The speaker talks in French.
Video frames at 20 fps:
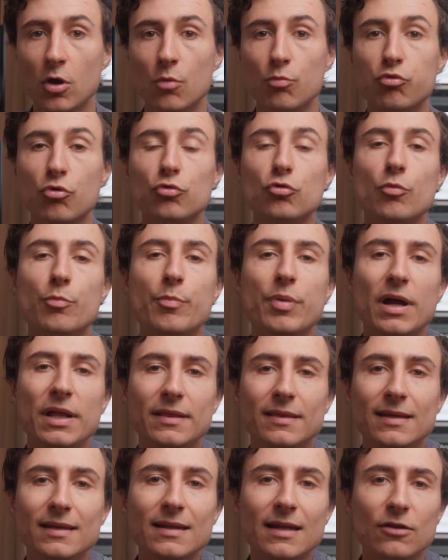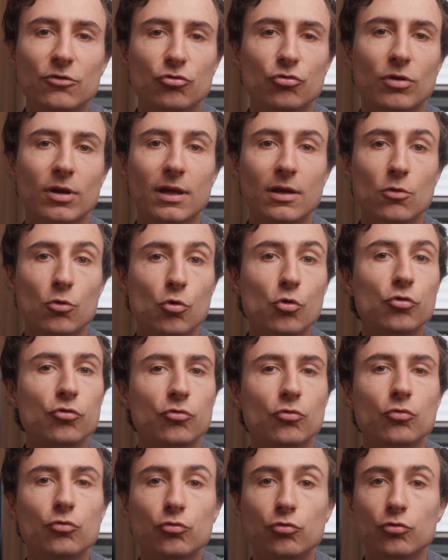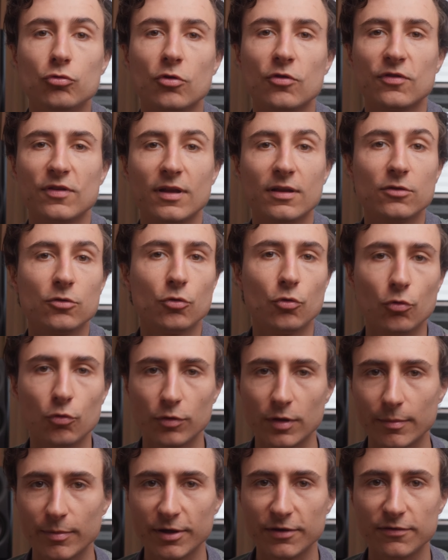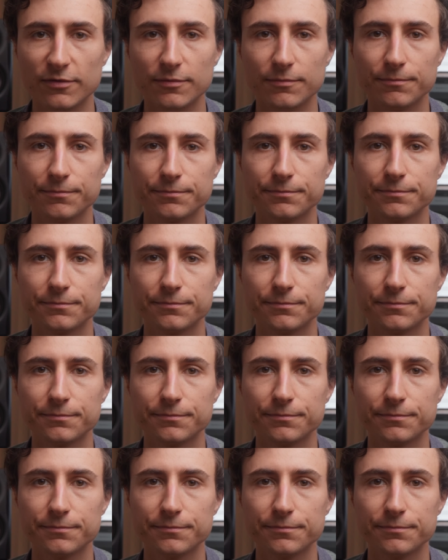pour ne pas dénaturer le son d'une enceinte que l'on apprécie.